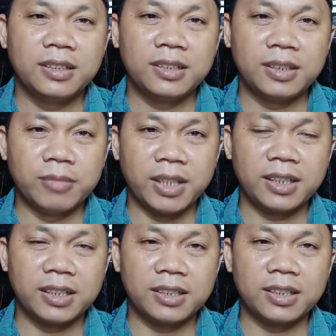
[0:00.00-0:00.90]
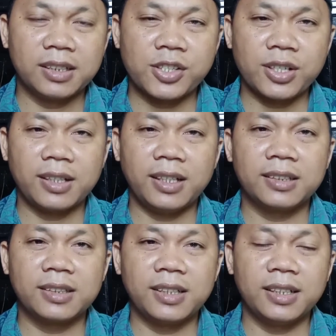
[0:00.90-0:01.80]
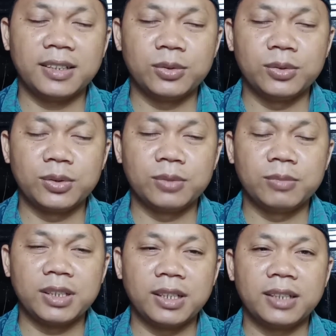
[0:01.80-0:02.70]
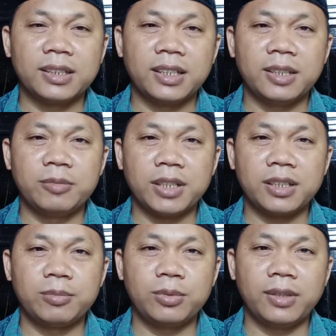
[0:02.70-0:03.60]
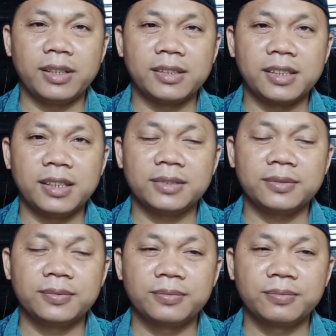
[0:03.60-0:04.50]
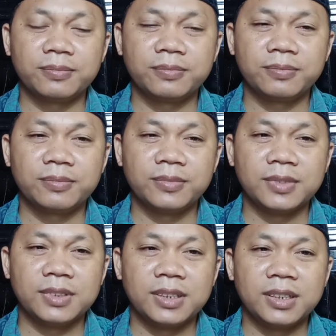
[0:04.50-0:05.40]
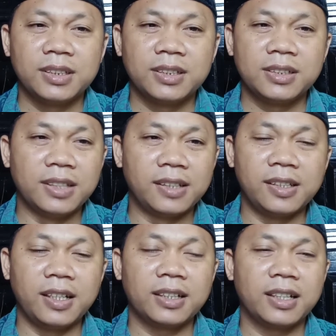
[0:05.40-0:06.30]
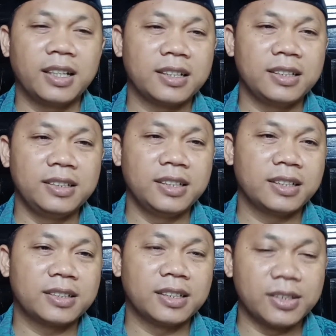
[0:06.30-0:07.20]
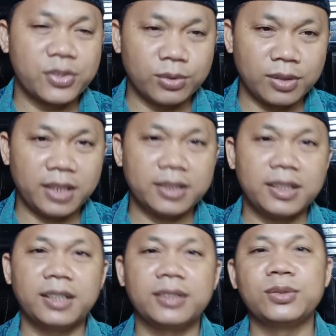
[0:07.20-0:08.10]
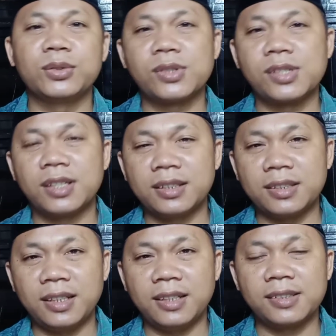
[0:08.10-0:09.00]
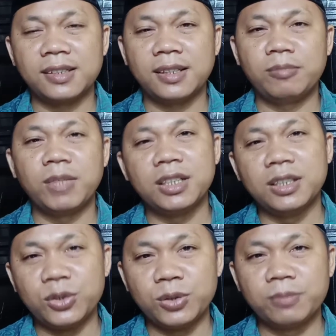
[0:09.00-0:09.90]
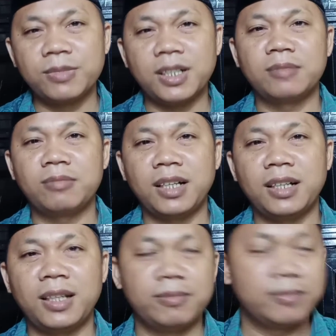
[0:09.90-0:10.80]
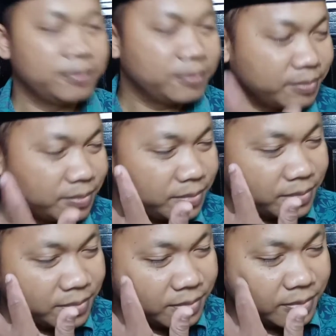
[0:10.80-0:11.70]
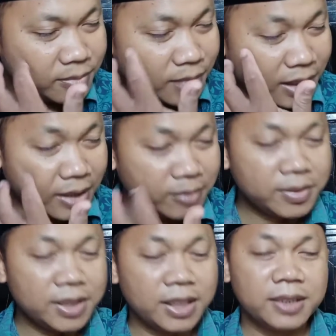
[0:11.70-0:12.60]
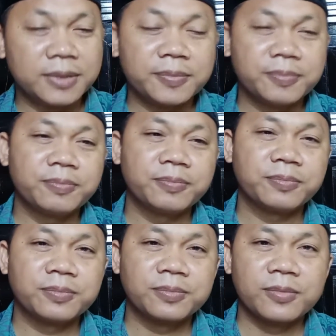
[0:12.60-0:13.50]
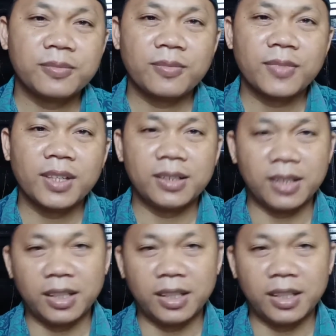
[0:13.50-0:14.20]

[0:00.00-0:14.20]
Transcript: di mana kita disyariatkan untuk menjalankan ibadah puasa di siang harinya dan disunnahkan untuk senantiasa menghidupkan malam malamnya dengan